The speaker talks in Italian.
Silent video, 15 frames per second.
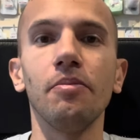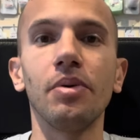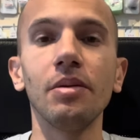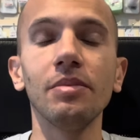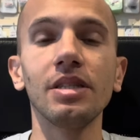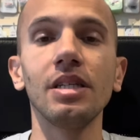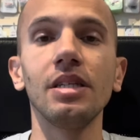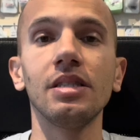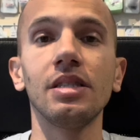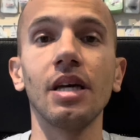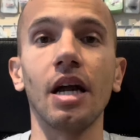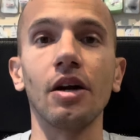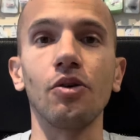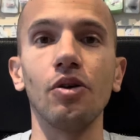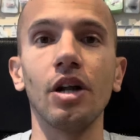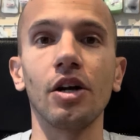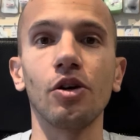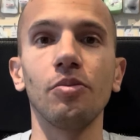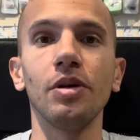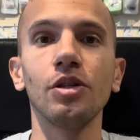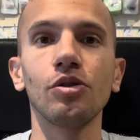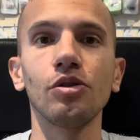Prima di iniziare con
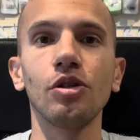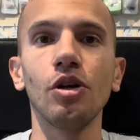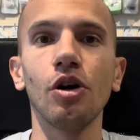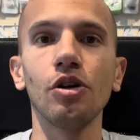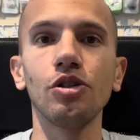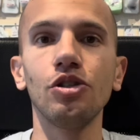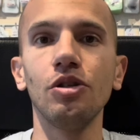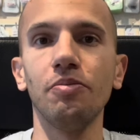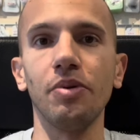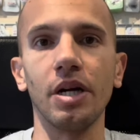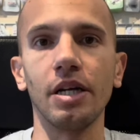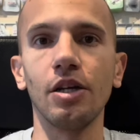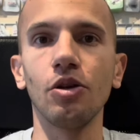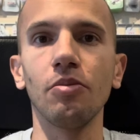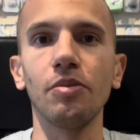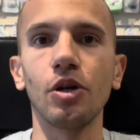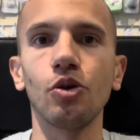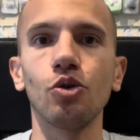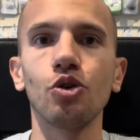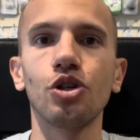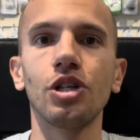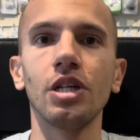l'argomento di oggi, per chi non mi
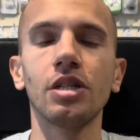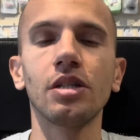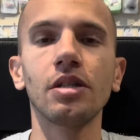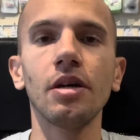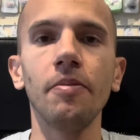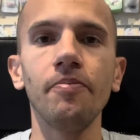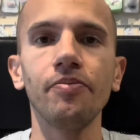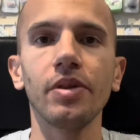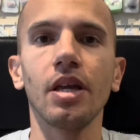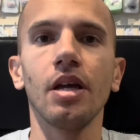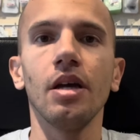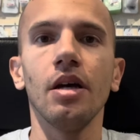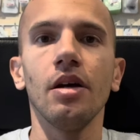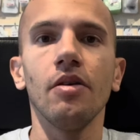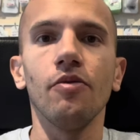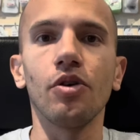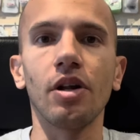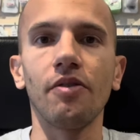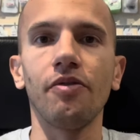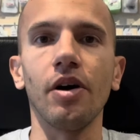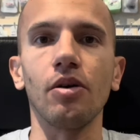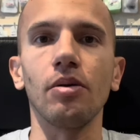conoscesse,
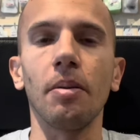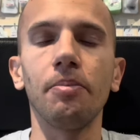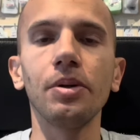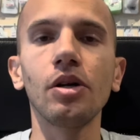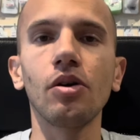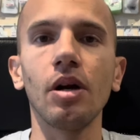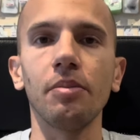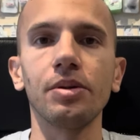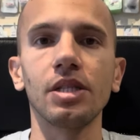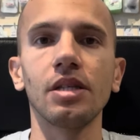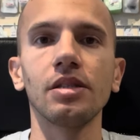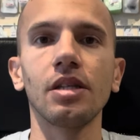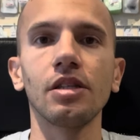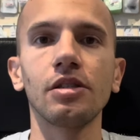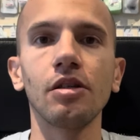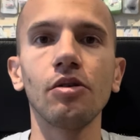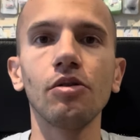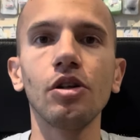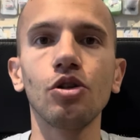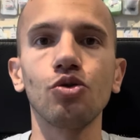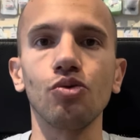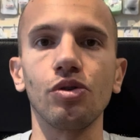vorrei fare una piccola
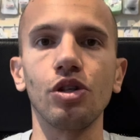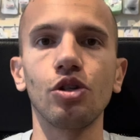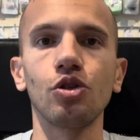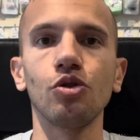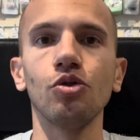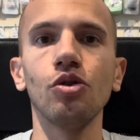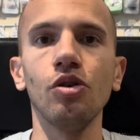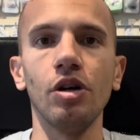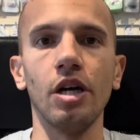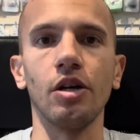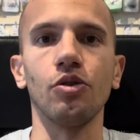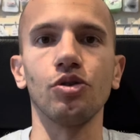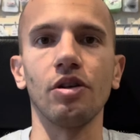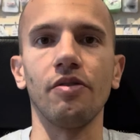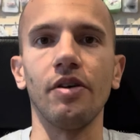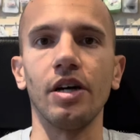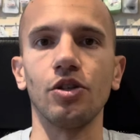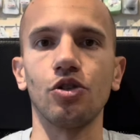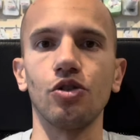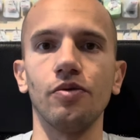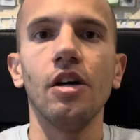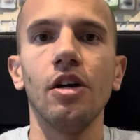presentazione su chi sono e cosa
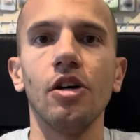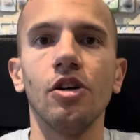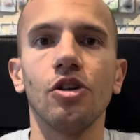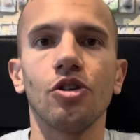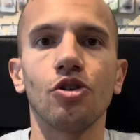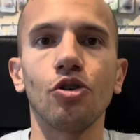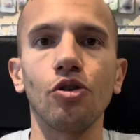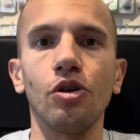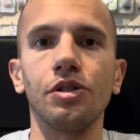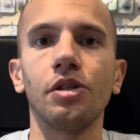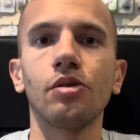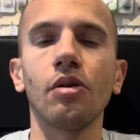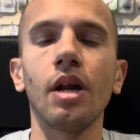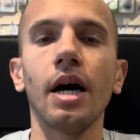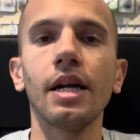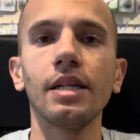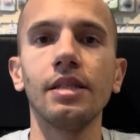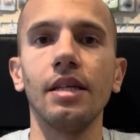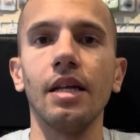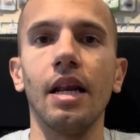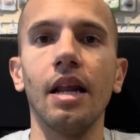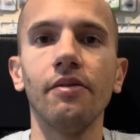faccio. Sono il
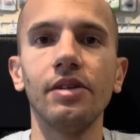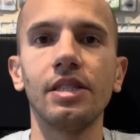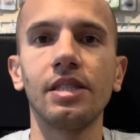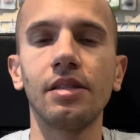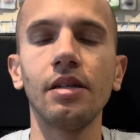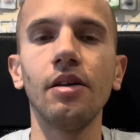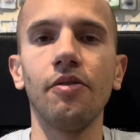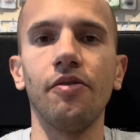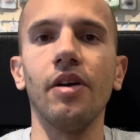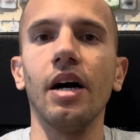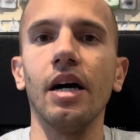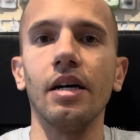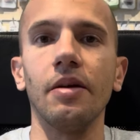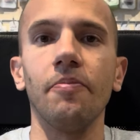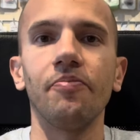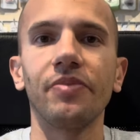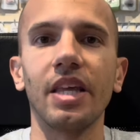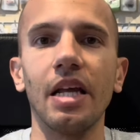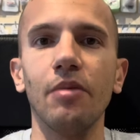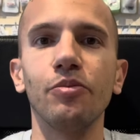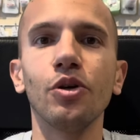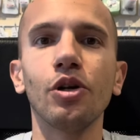titolare di Lavezzini Fly,
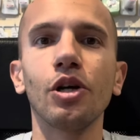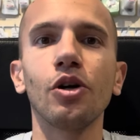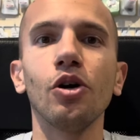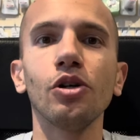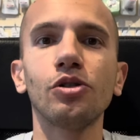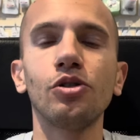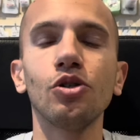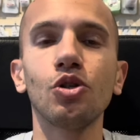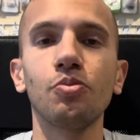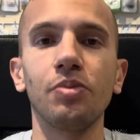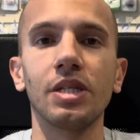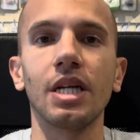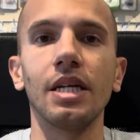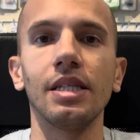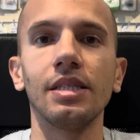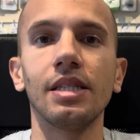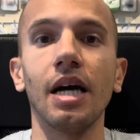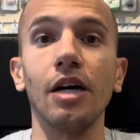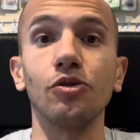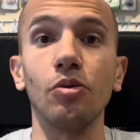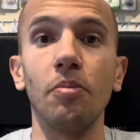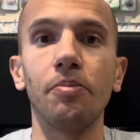il mio negozio
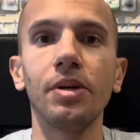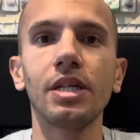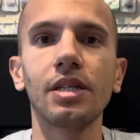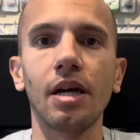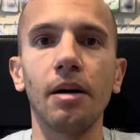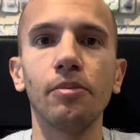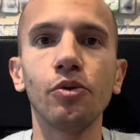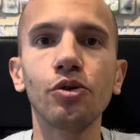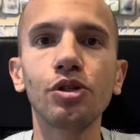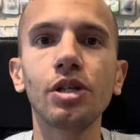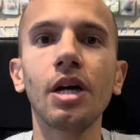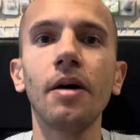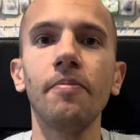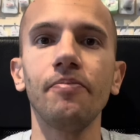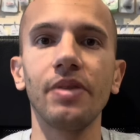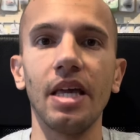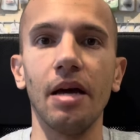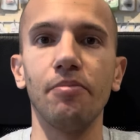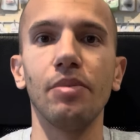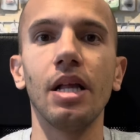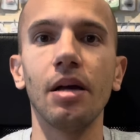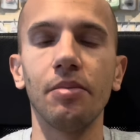specializzato in pesca a mosca
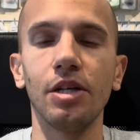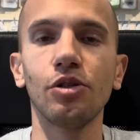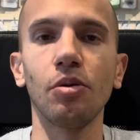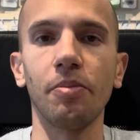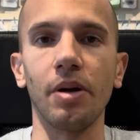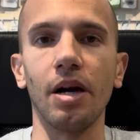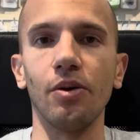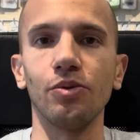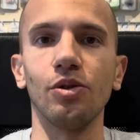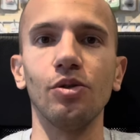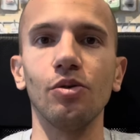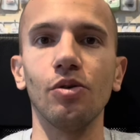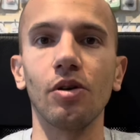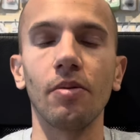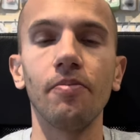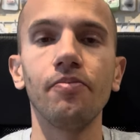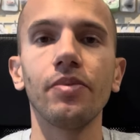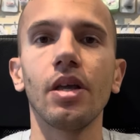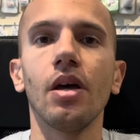e abbigliamento per l'outdoor.